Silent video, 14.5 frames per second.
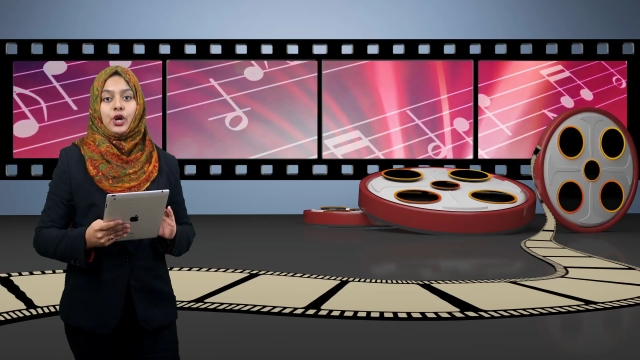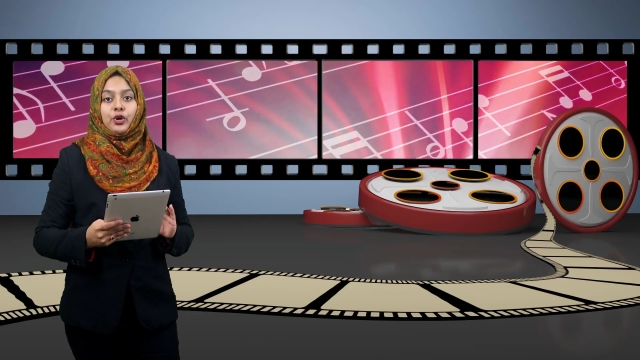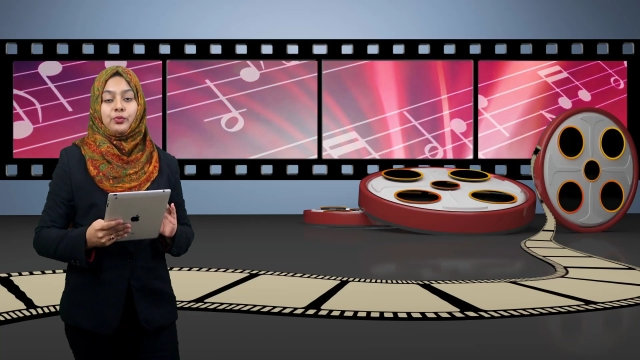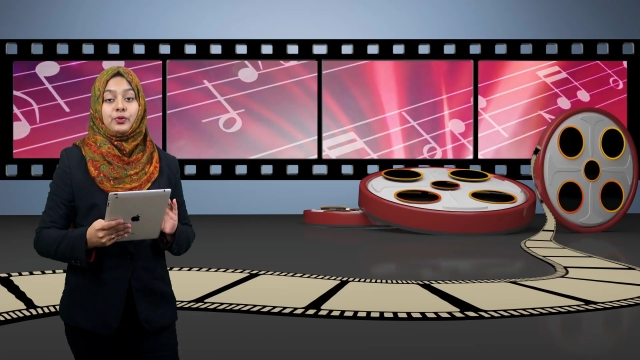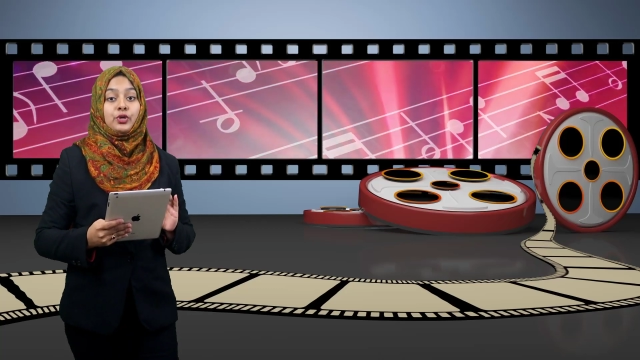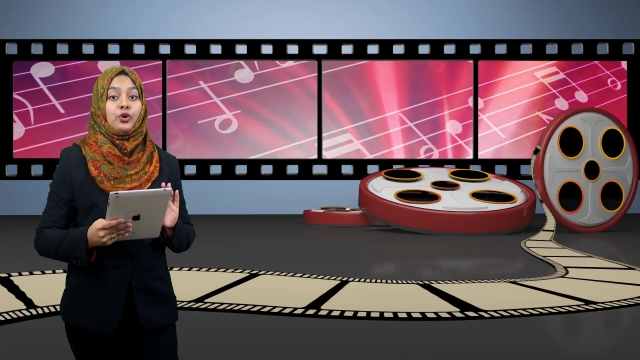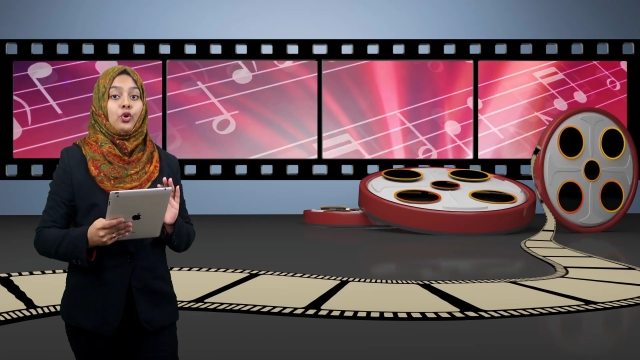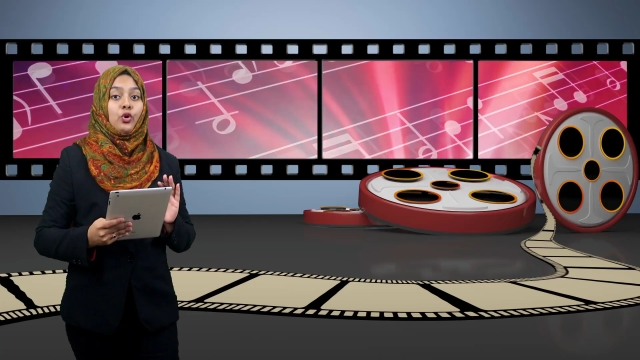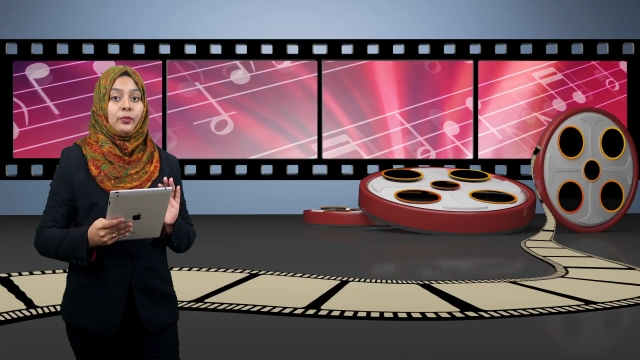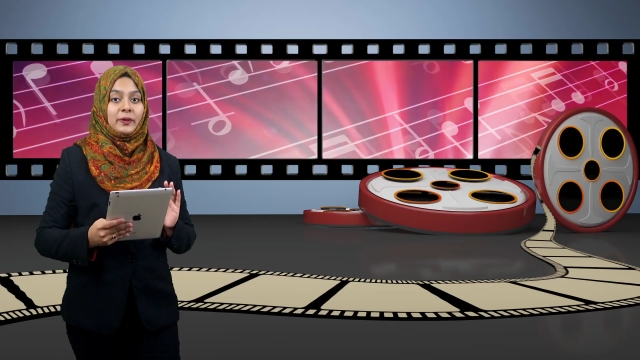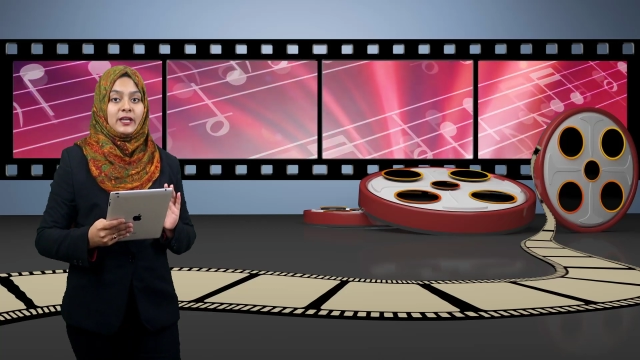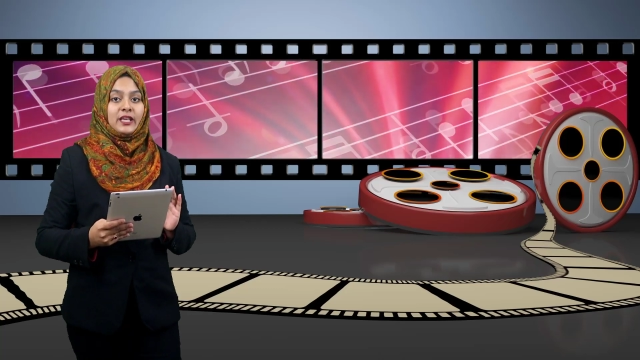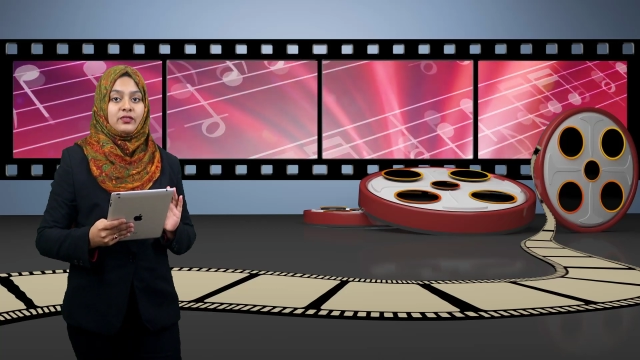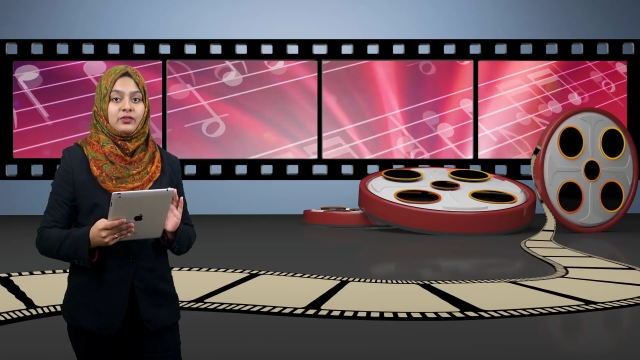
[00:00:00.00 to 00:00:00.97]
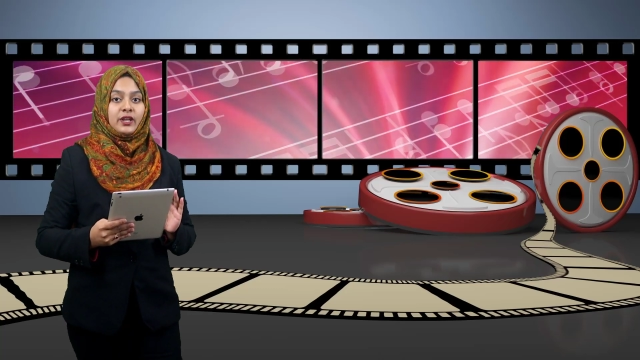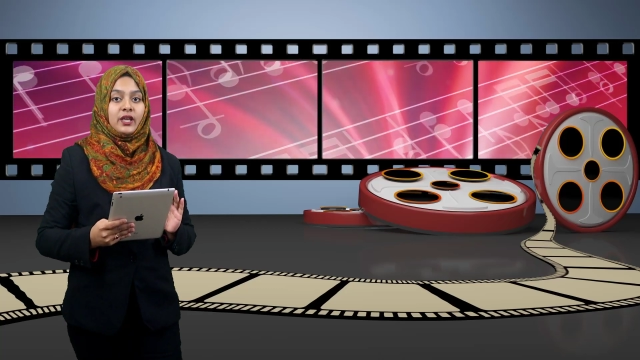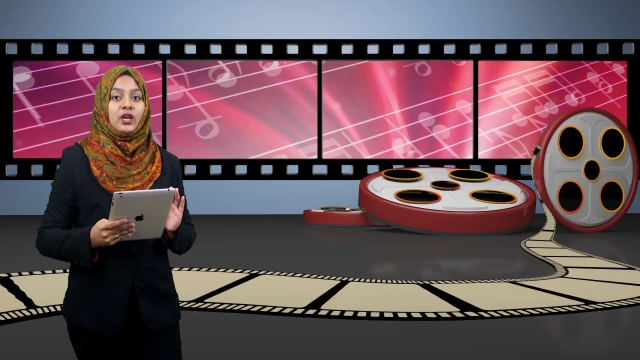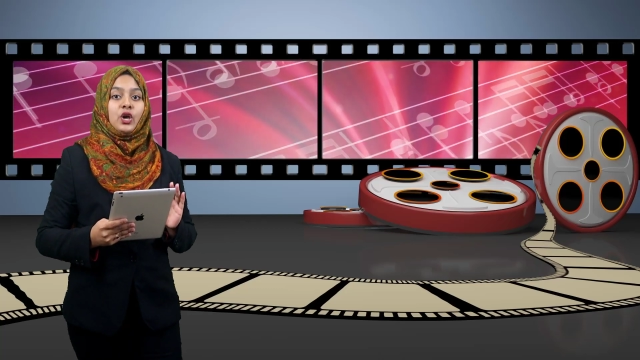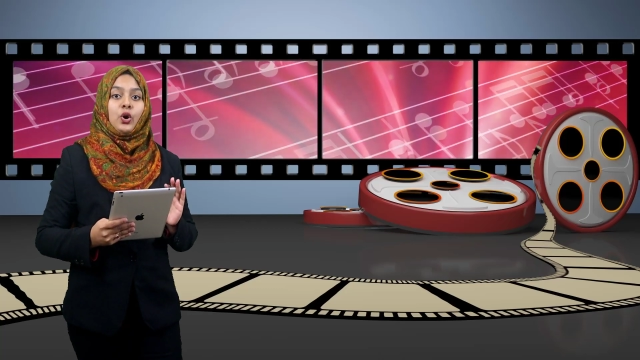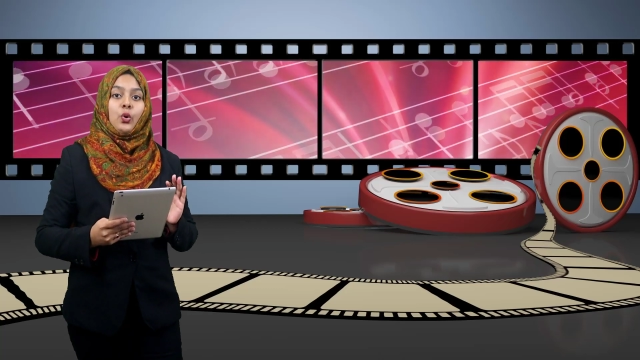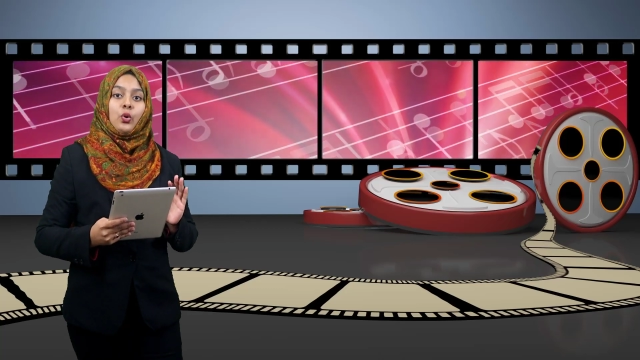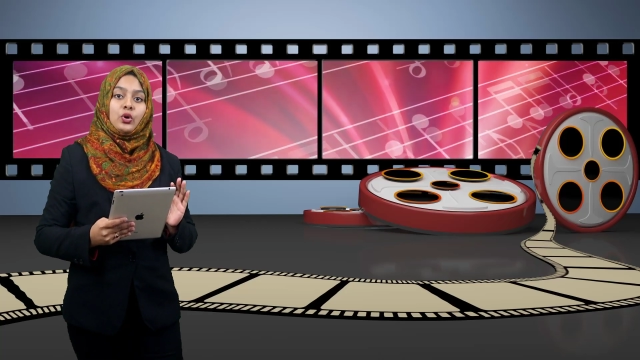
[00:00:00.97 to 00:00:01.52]
জনপ্রিয় অভিনেত্রী
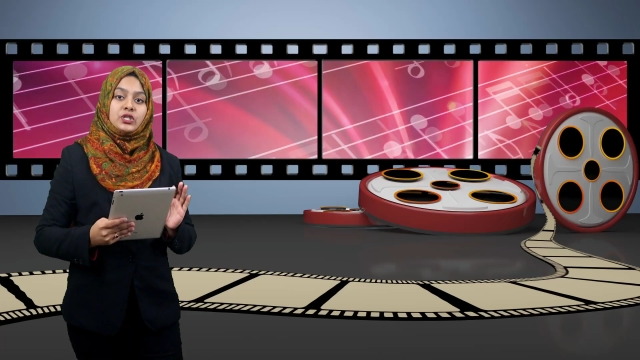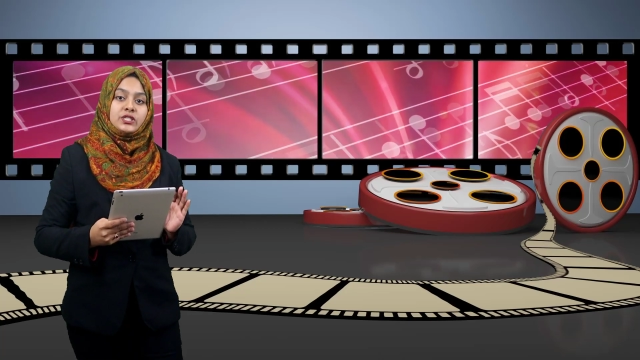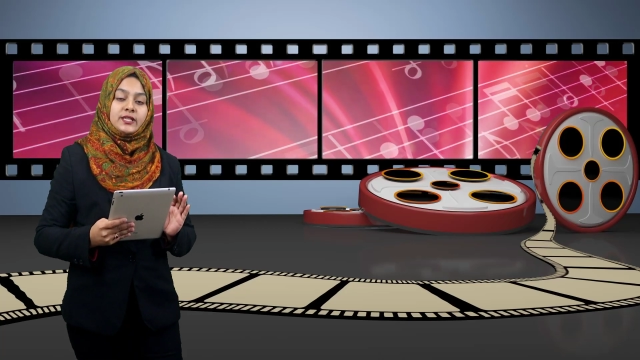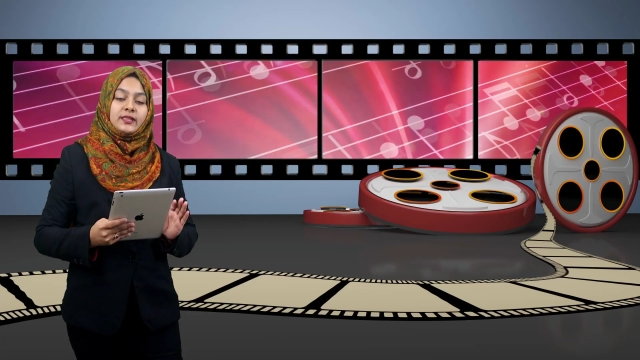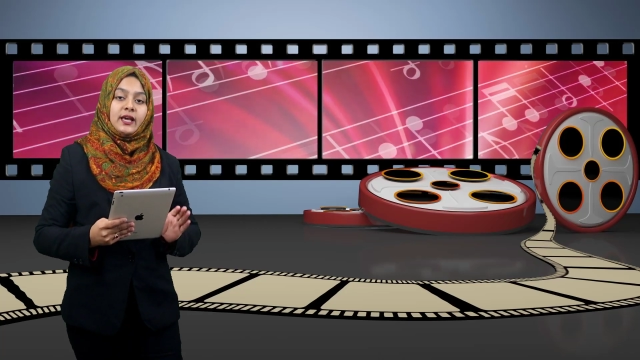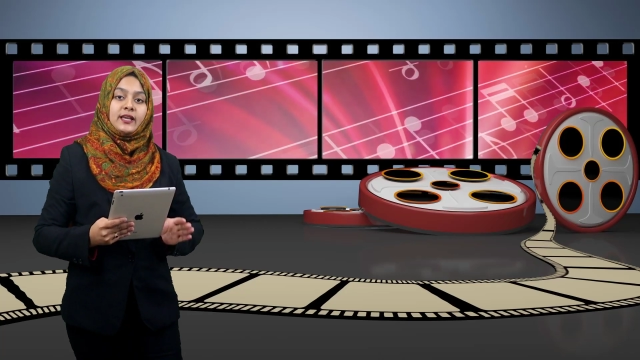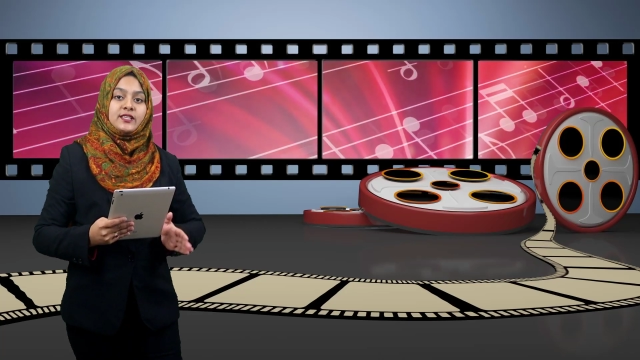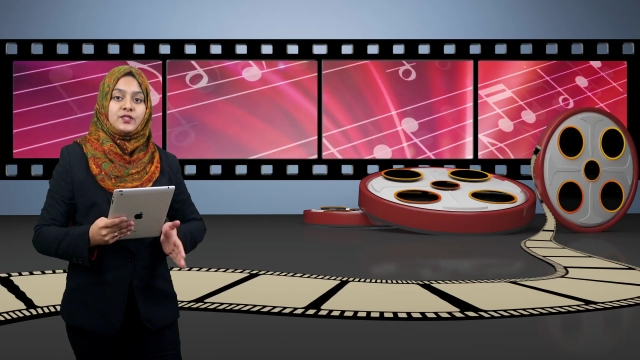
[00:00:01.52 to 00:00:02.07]
অর্চিতা